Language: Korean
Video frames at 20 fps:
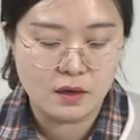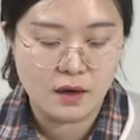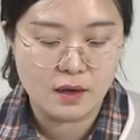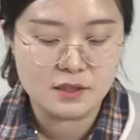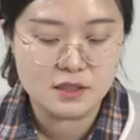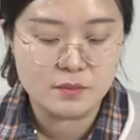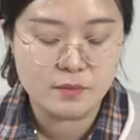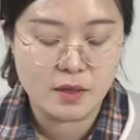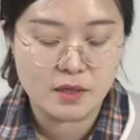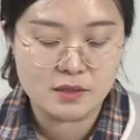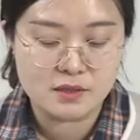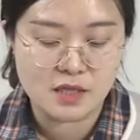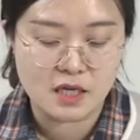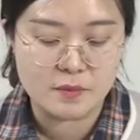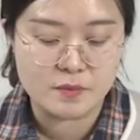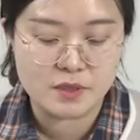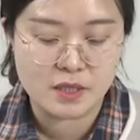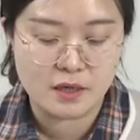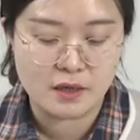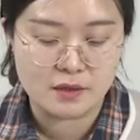하지만 제
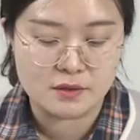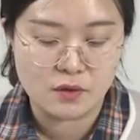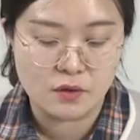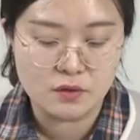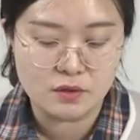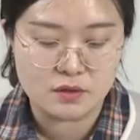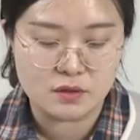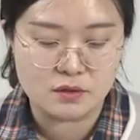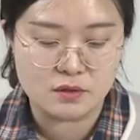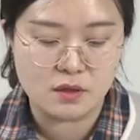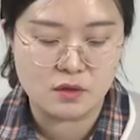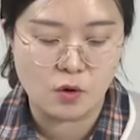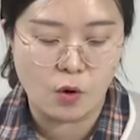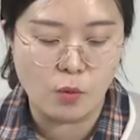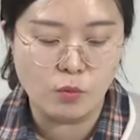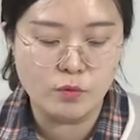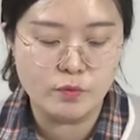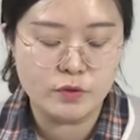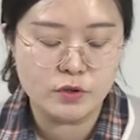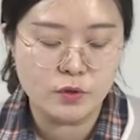입장에선 그때
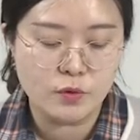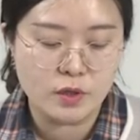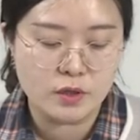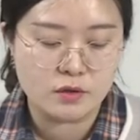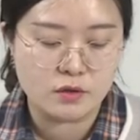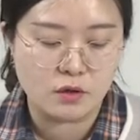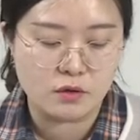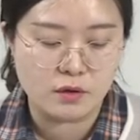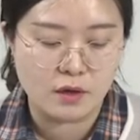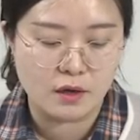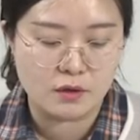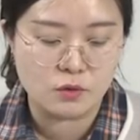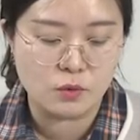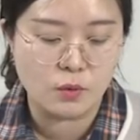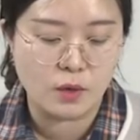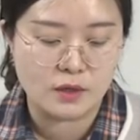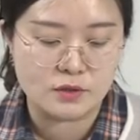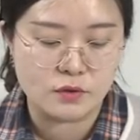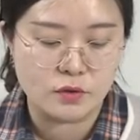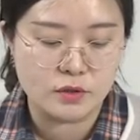너무 필요했던
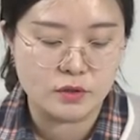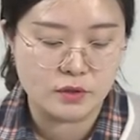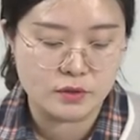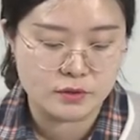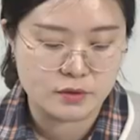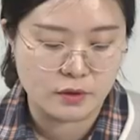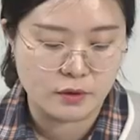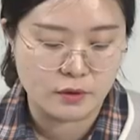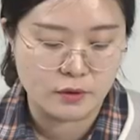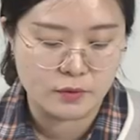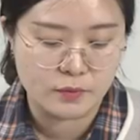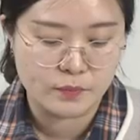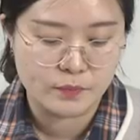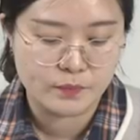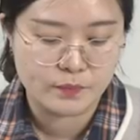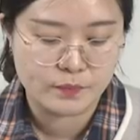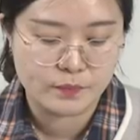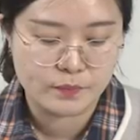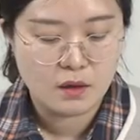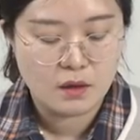애도
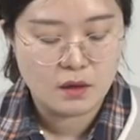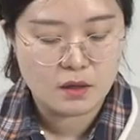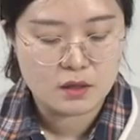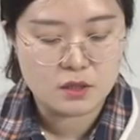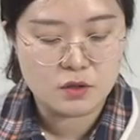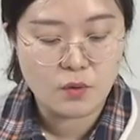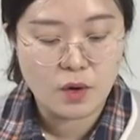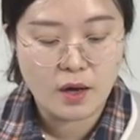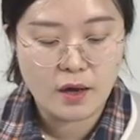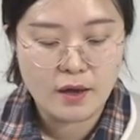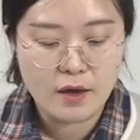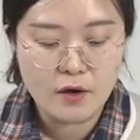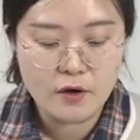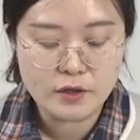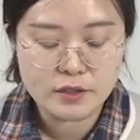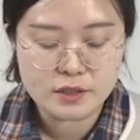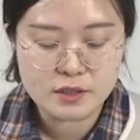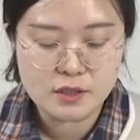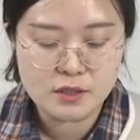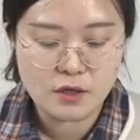과정이었어요. 그와
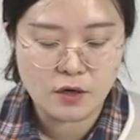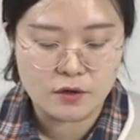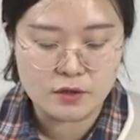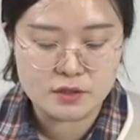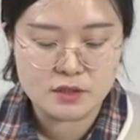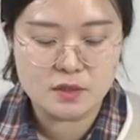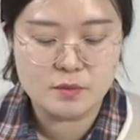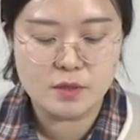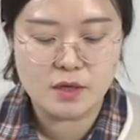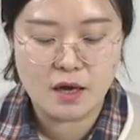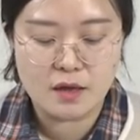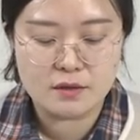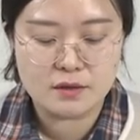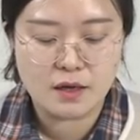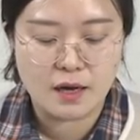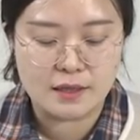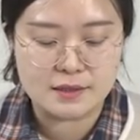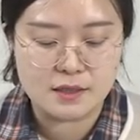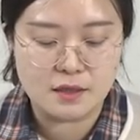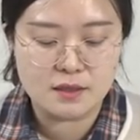헤어질 결심을
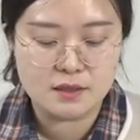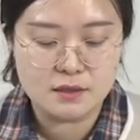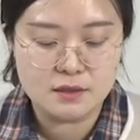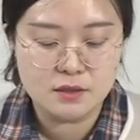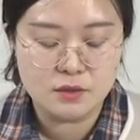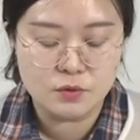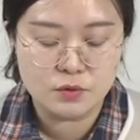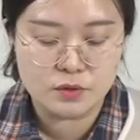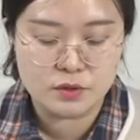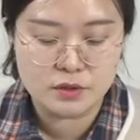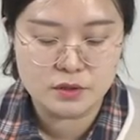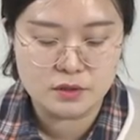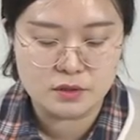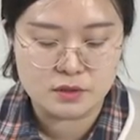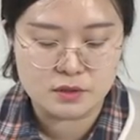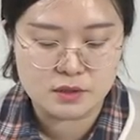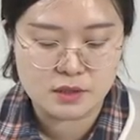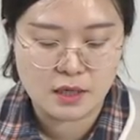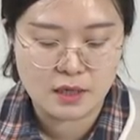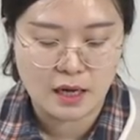한 가장 큰
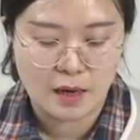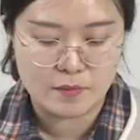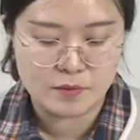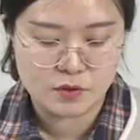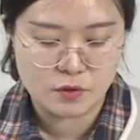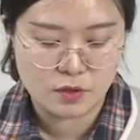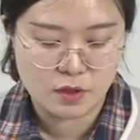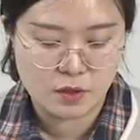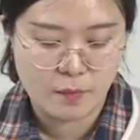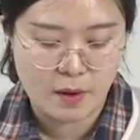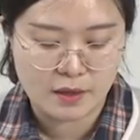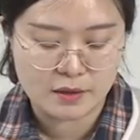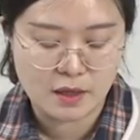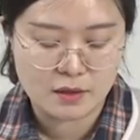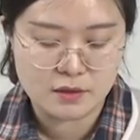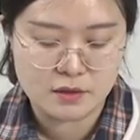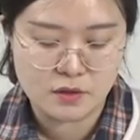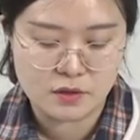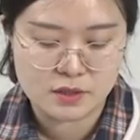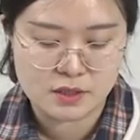이유는 제 감정이
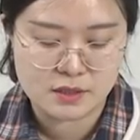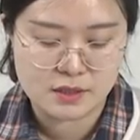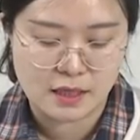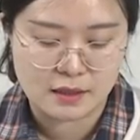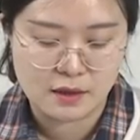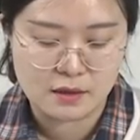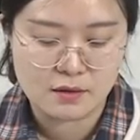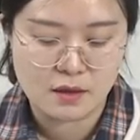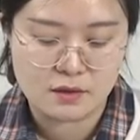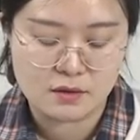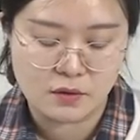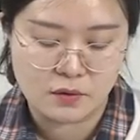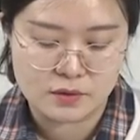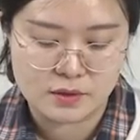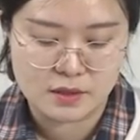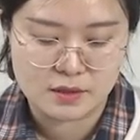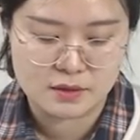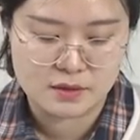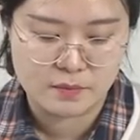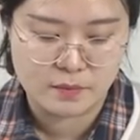받아들여지지 않았다는
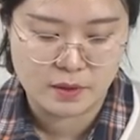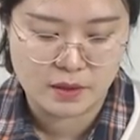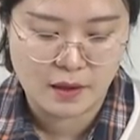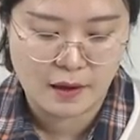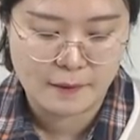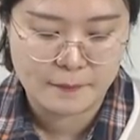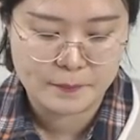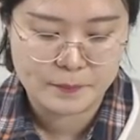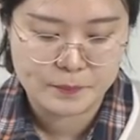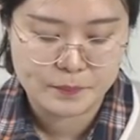것에 있습니다.